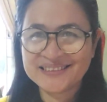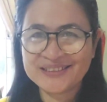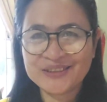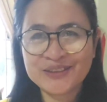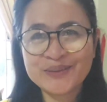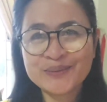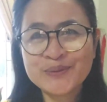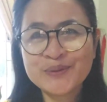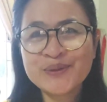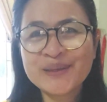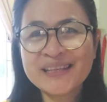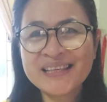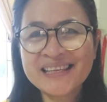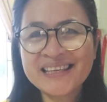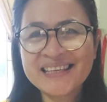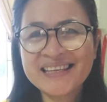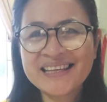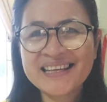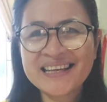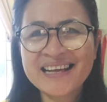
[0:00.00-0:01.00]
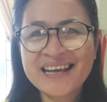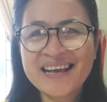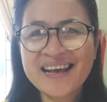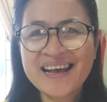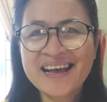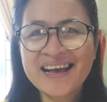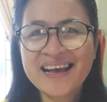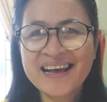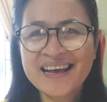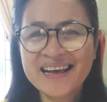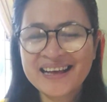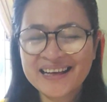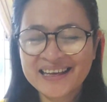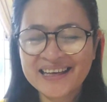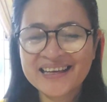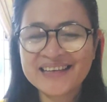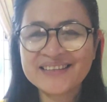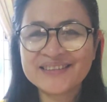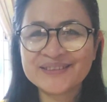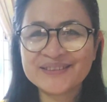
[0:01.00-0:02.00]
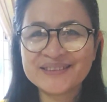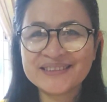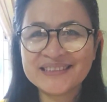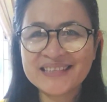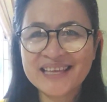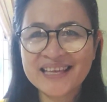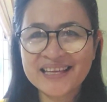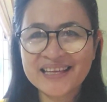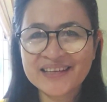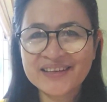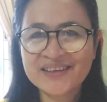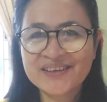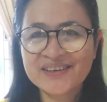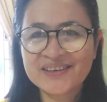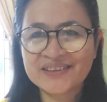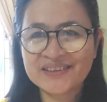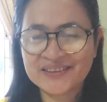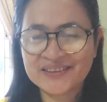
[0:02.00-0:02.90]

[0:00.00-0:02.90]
ชนบุรีค่ะ ใครสนใจก็